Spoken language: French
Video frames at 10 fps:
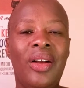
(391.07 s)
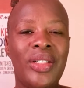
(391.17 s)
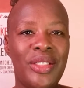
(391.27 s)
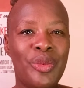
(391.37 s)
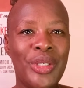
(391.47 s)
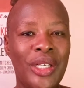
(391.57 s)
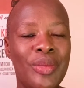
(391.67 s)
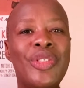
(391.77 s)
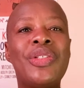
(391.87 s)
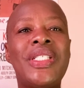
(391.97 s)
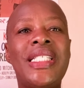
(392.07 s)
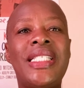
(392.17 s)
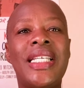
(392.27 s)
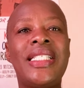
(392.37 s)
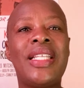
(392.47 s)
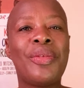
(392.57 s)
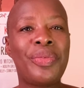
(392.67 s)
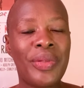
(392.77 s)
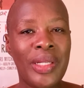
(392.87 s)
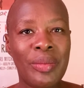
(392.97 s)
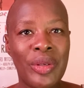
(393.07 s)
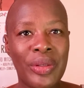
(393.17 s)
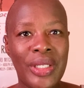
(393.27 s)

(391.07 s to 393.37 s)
en résumé, comme je le disais, c'est un film euh,